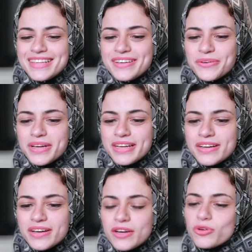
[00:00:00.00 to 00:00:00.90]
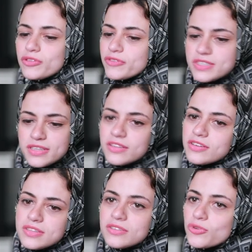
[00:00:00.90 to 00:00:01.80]
لي وانا انا كنت في الصيد
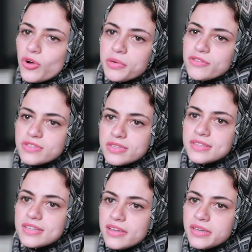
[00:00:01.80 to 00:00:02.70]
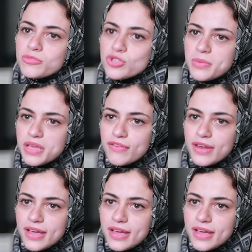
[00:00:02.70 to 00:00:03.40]
اصلا طول عمري في الصيد ده تاني موسم ليا في